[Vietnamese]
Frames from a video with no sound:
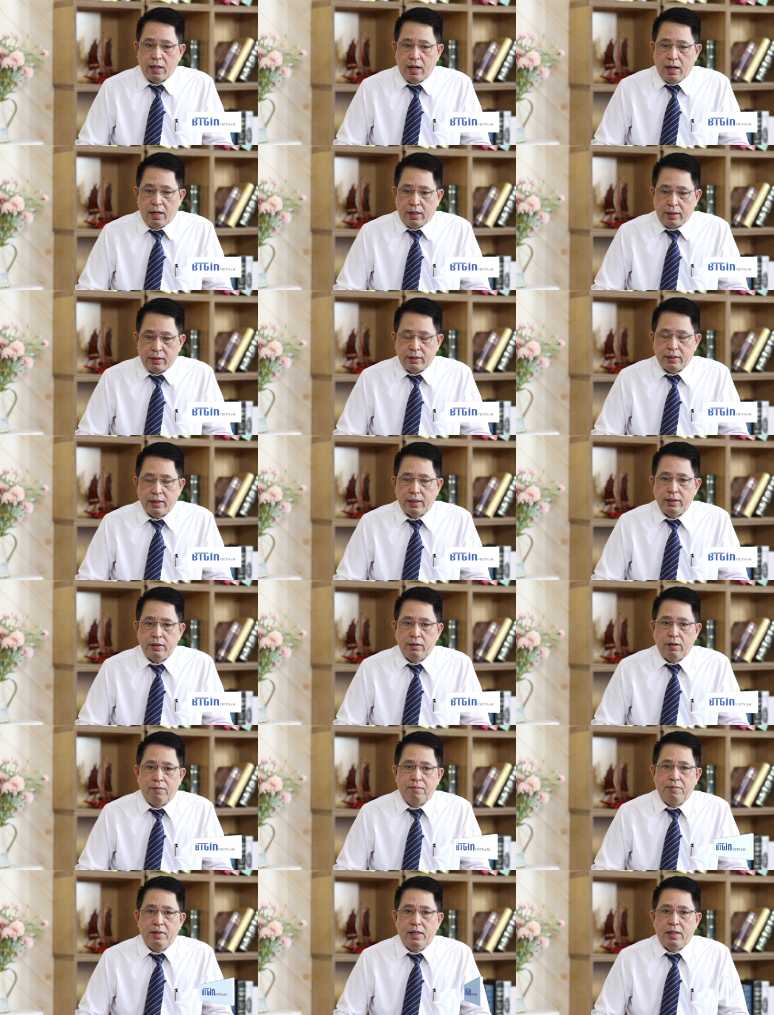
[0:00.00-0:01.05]
Ở những cái
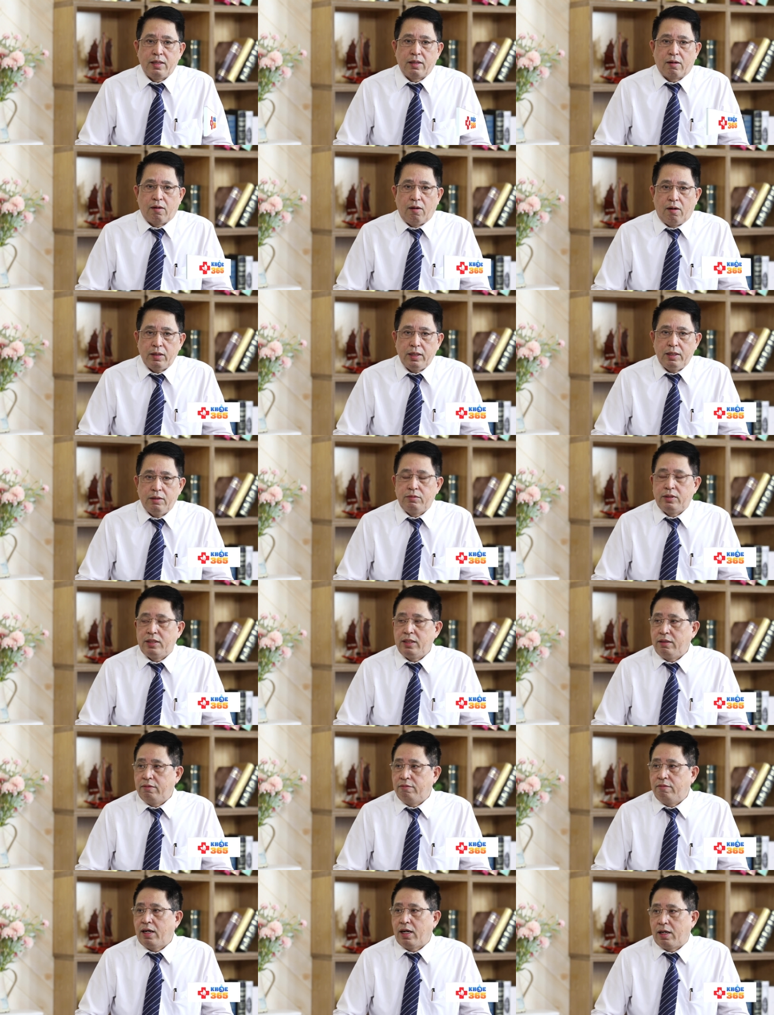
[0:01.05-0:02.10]
nhóm người có điều
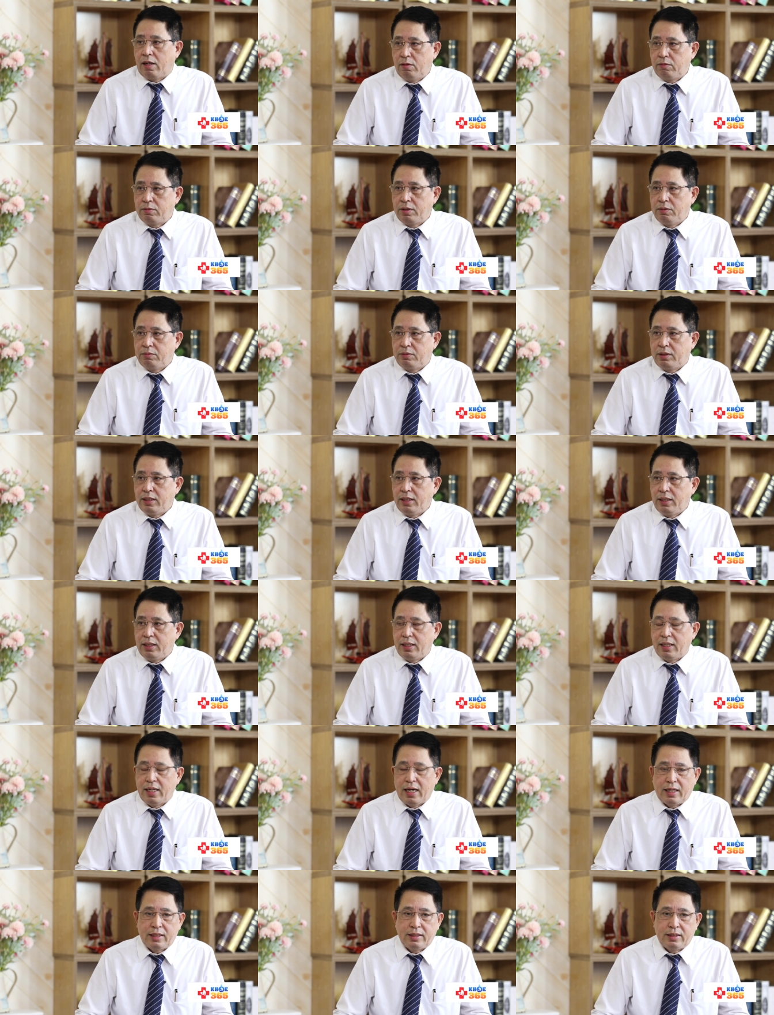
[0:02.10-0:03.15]
trị và không điều trị
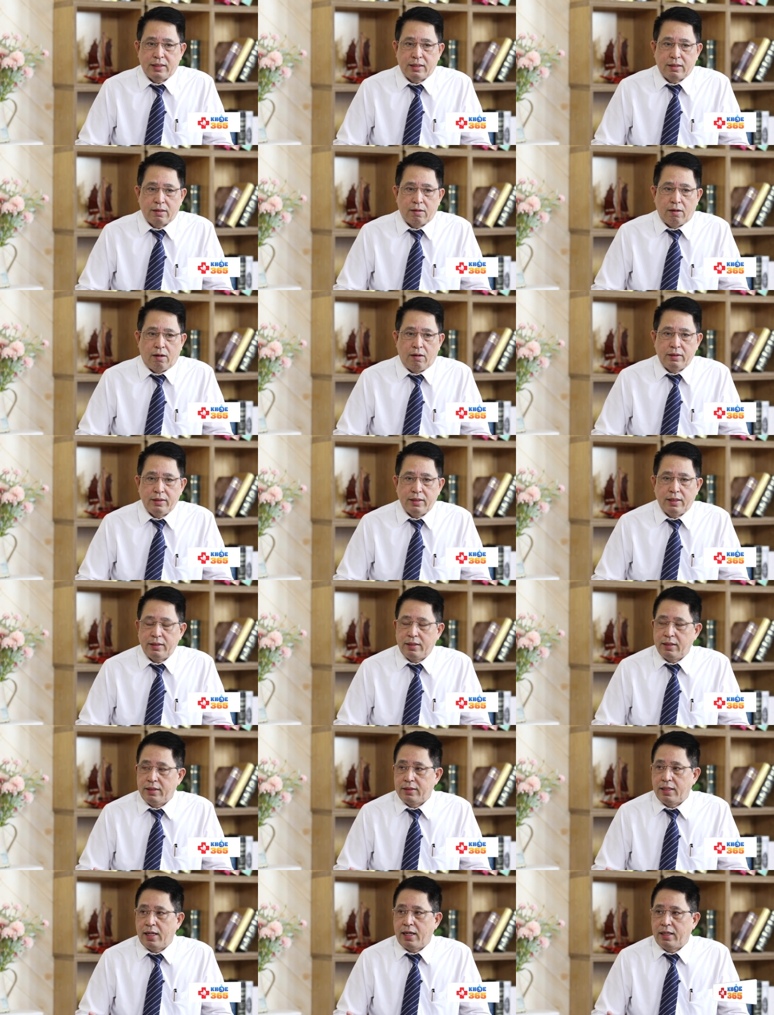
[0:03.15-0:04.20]
đã có những cái
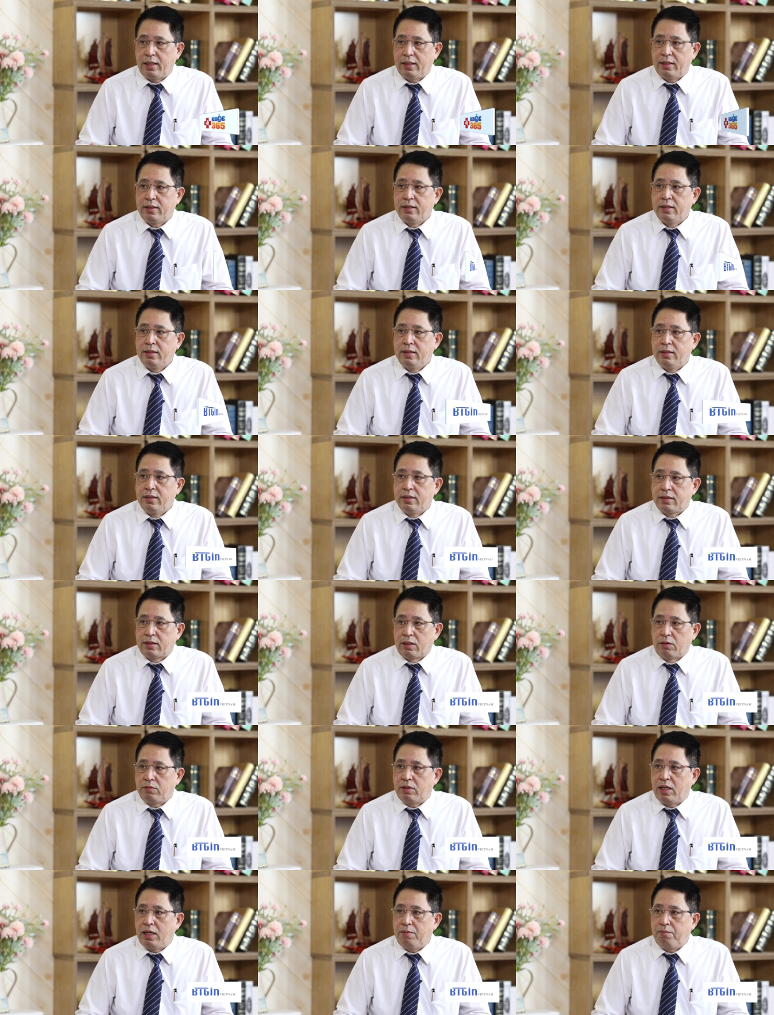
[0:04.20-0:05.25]
thời gian
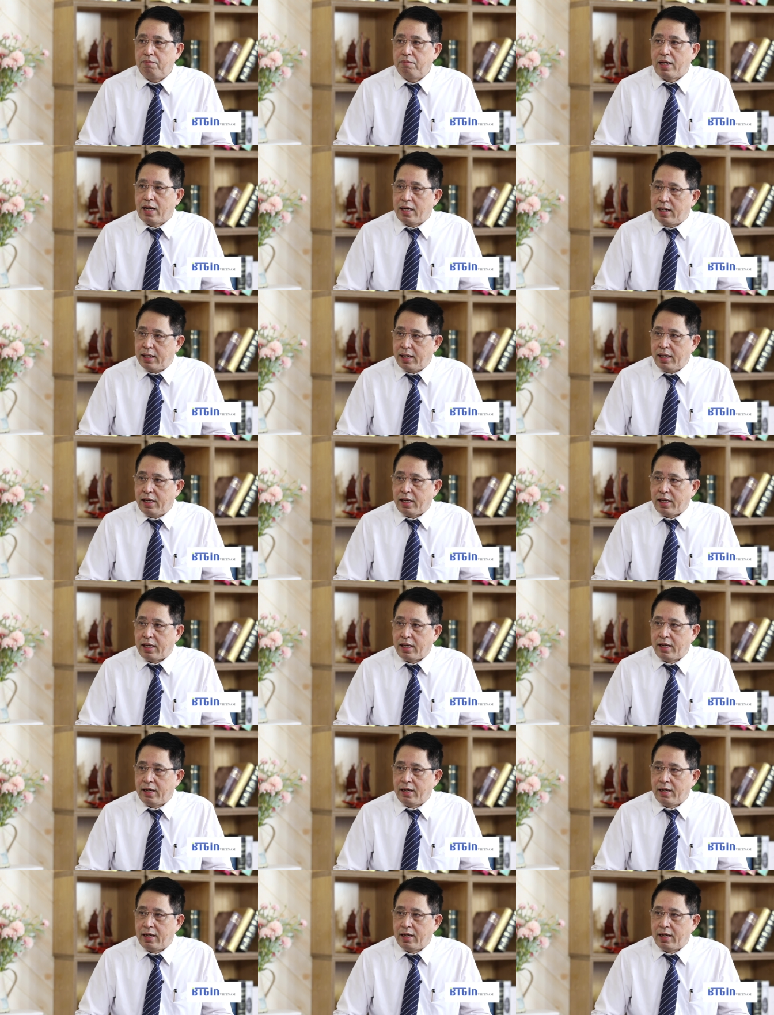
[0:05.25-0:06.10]
sống thêm đáng kể.